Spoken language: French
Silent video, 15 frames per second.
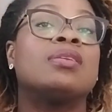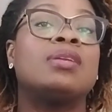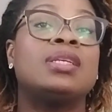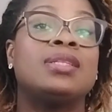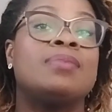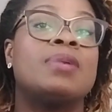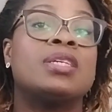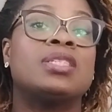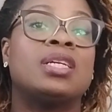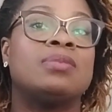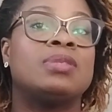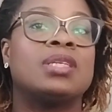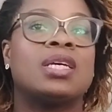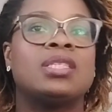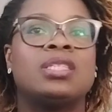dans les démarches
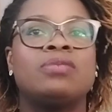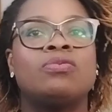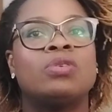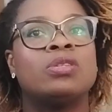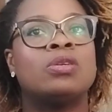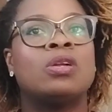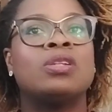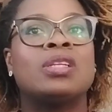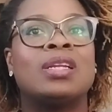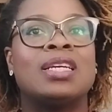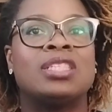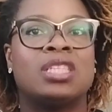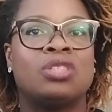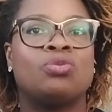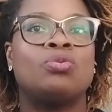administratives ou alors dans la
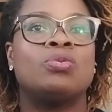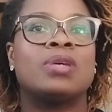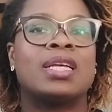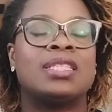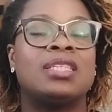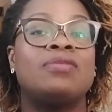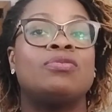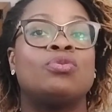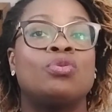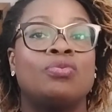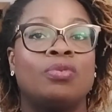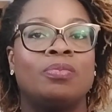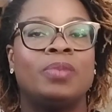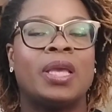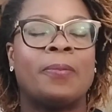gestion locative de
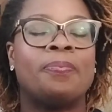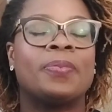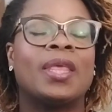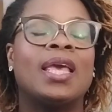vos biens.